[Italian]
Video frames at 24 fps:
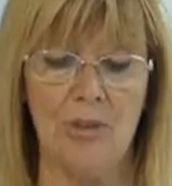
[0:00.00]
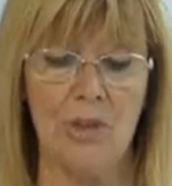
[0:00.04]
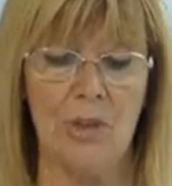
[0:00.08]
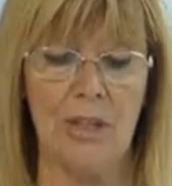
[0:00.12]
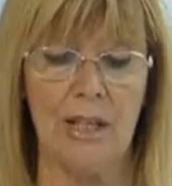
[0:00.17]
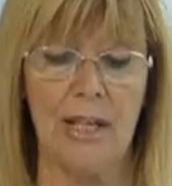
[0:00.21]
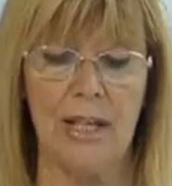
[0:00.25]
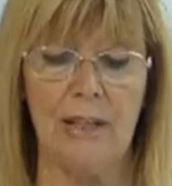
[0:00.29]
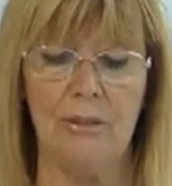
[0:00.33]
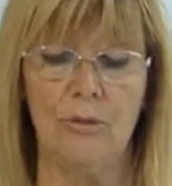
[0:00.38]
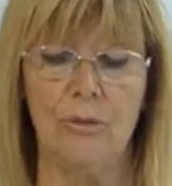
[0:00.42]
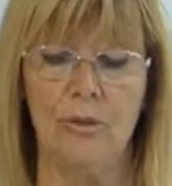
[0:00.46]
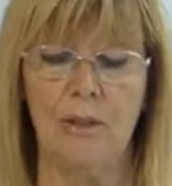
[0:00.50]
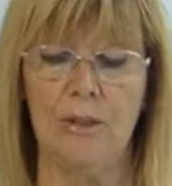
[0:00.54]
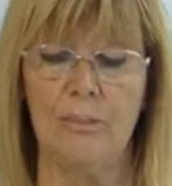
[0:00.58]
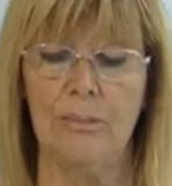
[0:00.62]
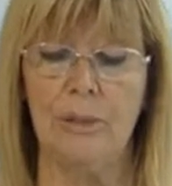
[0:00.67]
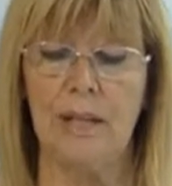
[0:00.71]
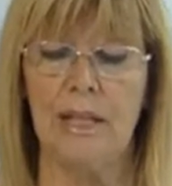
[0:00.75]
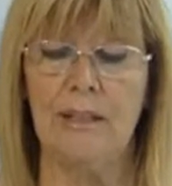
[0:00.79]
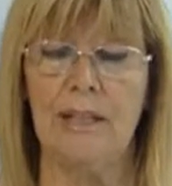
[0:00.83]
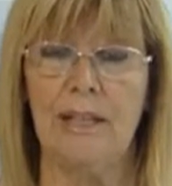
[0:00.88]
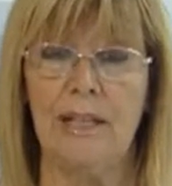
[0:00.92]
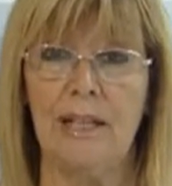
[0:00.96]
ha cercato di
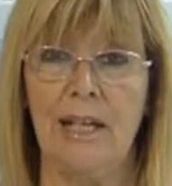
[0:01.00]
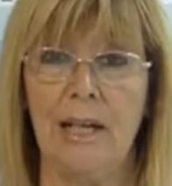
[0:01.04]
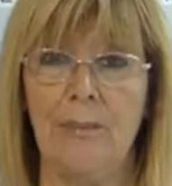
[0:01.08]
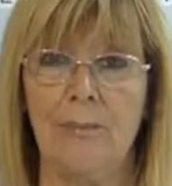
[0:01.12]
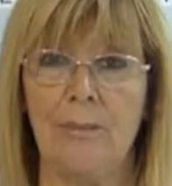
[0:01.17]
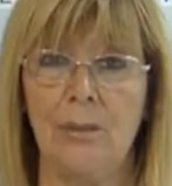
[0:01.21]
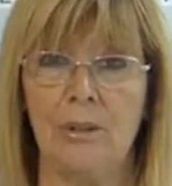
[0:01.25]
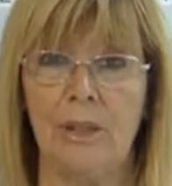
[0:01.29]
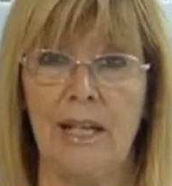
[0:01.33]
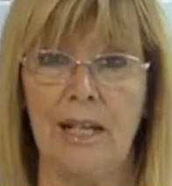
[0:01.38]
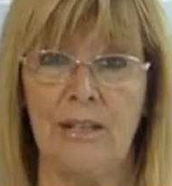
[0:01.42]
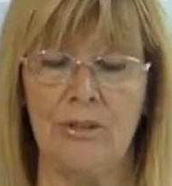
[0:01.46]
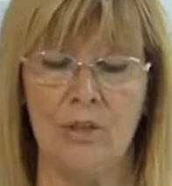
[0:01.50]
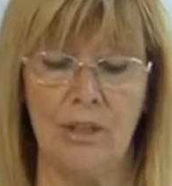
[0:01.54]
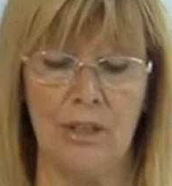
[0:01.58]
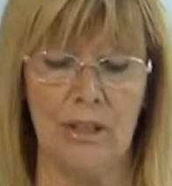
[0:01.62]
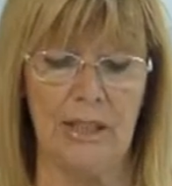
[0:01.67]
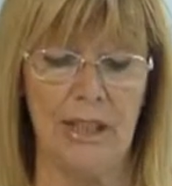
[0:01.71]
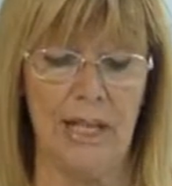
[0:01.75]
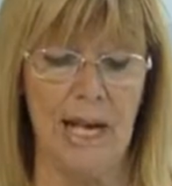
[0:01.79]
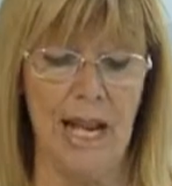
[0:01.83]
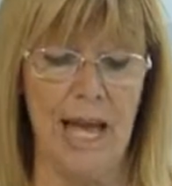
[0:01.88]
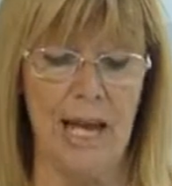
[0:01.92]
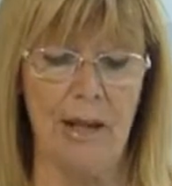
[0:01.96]
prendere la borraccia
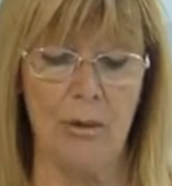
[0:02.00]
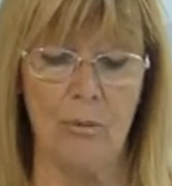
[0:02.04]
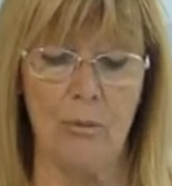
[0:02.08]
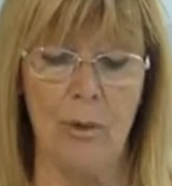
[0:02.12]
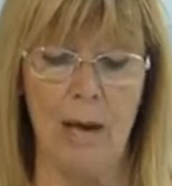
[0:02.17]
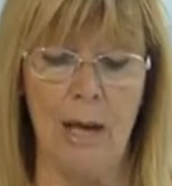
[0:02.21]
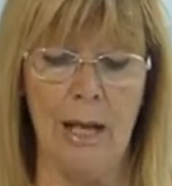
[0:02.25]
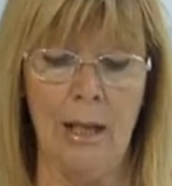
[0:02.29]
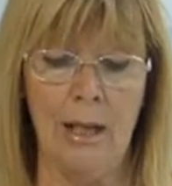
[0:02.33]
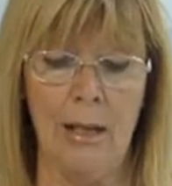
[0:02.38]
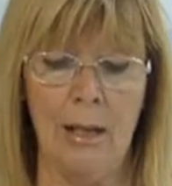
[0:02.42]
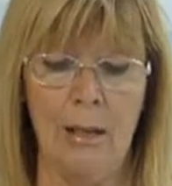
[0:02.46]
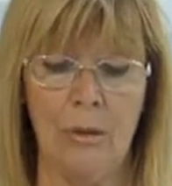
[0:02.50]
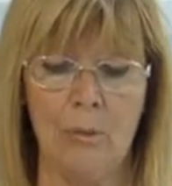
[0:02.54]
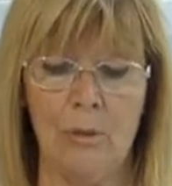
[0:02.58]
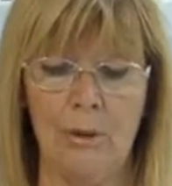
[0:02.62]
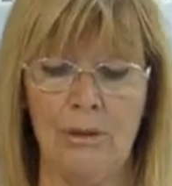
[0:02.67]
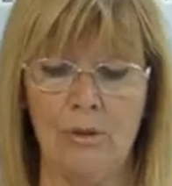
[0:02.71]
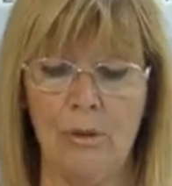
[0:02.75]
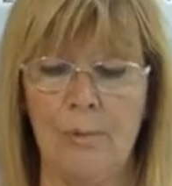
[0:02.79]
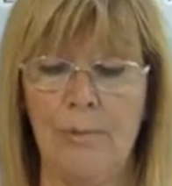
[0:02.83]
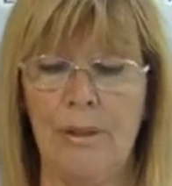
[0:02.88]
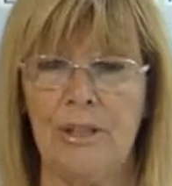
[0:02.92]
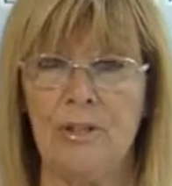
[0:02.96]
dell'acqua
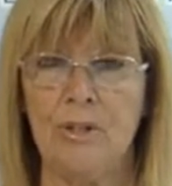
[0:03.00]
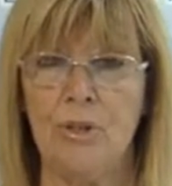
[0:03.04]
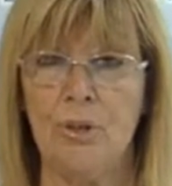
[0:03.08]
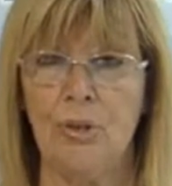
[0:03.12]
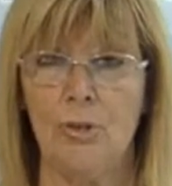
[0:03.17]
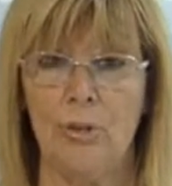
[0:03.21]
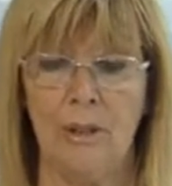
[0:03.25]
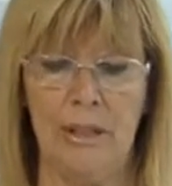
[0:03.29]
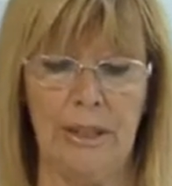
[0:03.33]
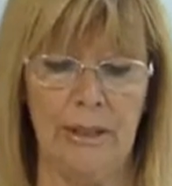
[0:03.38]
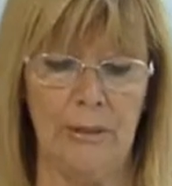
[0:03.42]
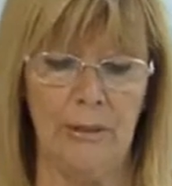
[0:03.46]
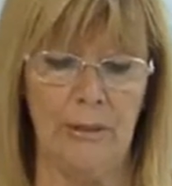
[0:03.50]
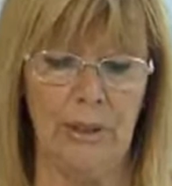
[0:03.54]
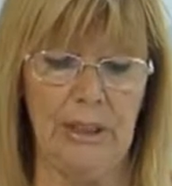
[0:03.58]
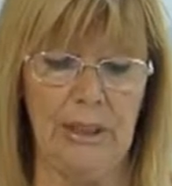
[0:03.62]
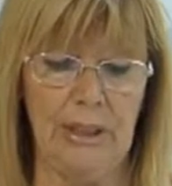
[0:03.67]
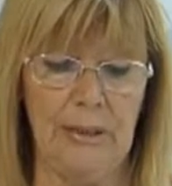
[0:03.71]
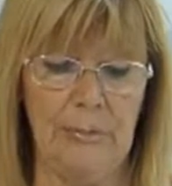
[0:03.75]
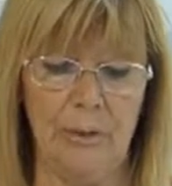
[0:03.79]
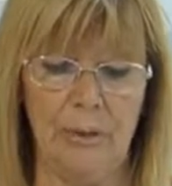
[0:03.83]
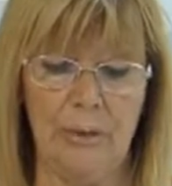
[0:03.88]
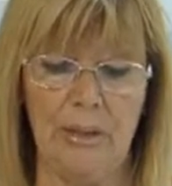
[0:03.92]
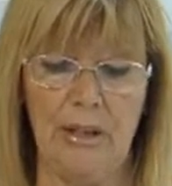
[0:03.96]
quando ha perso
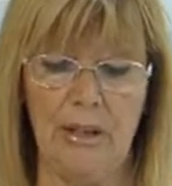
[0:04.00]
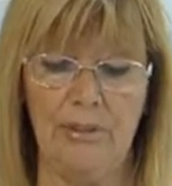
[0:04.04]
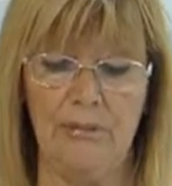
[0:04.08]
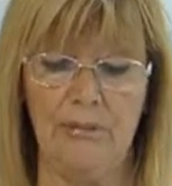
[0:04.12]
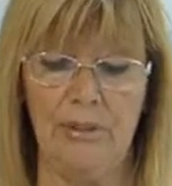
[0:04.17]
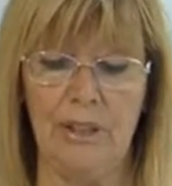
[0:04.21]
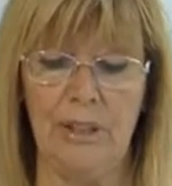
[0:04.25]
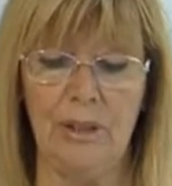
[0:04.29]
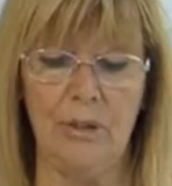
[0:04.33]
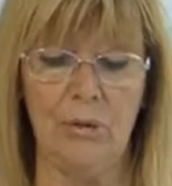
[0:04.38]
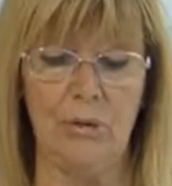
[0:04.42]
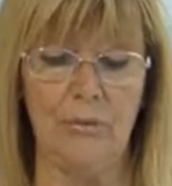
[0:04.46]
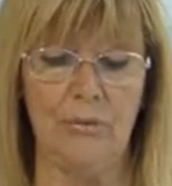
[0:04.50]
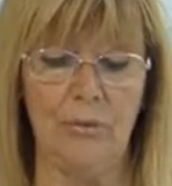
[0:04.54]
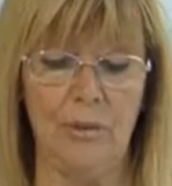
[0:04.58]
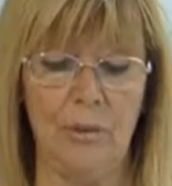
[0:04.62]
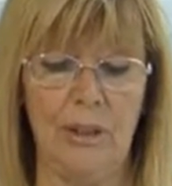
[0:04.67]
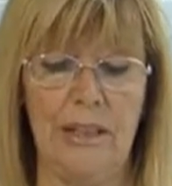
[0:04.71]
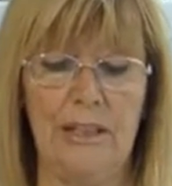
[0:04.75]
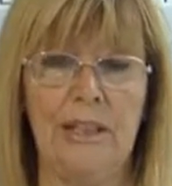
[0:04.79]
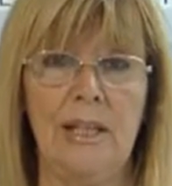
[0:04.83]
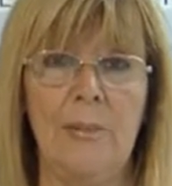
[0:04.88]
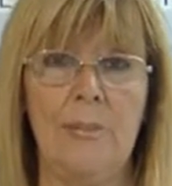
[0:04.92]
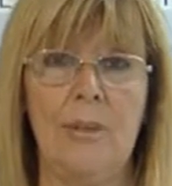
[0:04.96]
l'equilibrio ed è finito
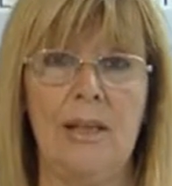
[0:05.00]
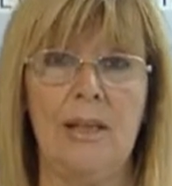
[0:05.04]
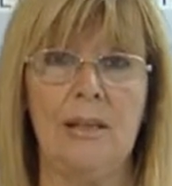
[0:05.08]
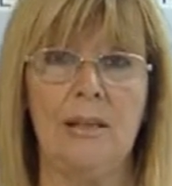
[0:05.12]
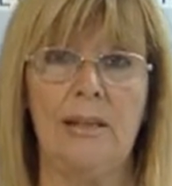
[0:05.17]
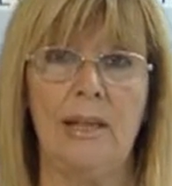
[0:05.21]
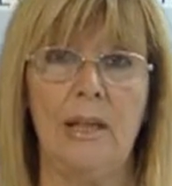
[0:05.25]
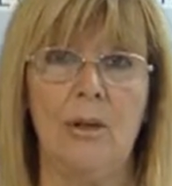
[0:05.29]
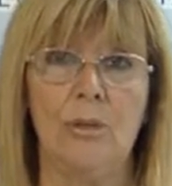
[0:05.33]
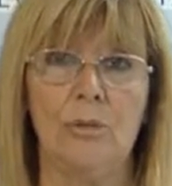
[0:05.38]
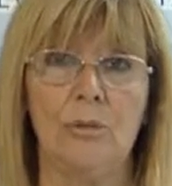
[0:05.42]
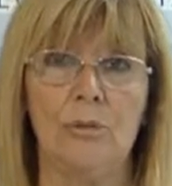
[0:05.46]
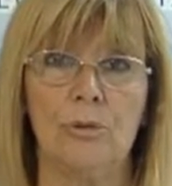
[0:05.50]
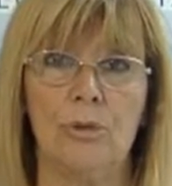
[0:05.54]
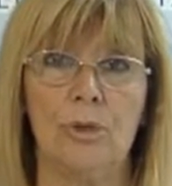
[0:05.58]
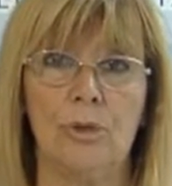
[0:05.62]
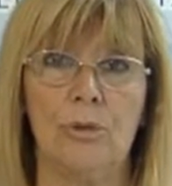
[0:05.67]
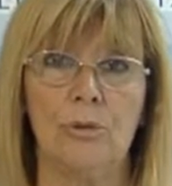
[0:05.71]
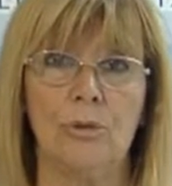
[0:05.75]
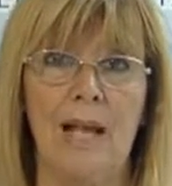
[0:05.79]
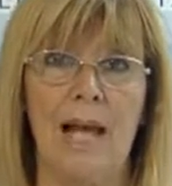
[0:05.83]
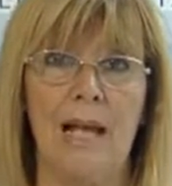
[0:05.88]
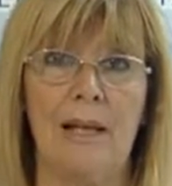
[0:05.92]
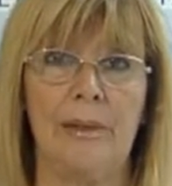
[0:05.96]
violentemente
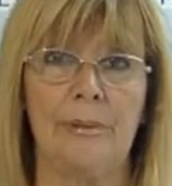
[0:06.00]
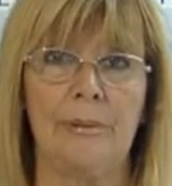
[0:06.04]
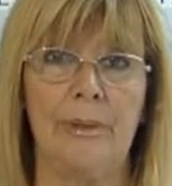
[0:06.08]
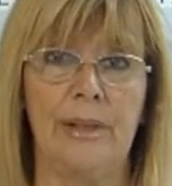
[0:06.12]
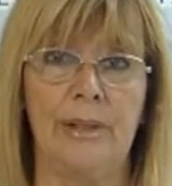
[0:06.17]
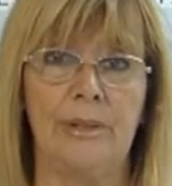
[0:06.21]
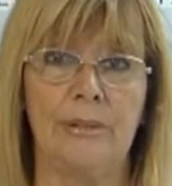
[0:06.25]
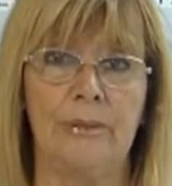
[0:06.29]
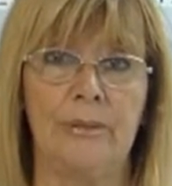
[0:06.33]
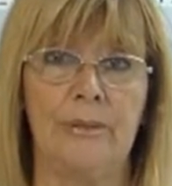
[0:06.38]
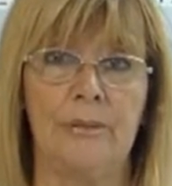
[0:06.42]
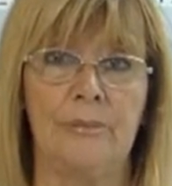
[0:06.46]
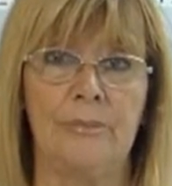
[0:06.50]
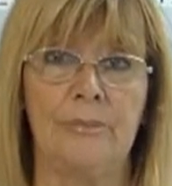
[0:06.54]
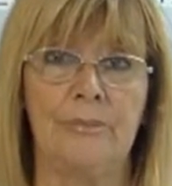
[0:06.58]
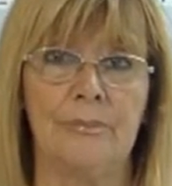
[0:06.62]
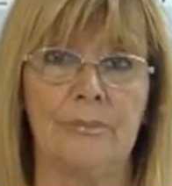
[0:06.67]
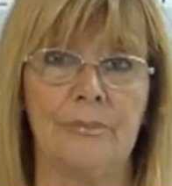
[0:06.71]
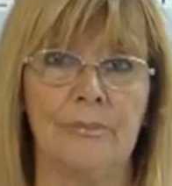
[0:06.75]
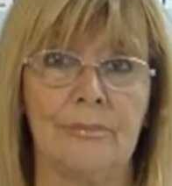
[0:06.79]
contro un albero.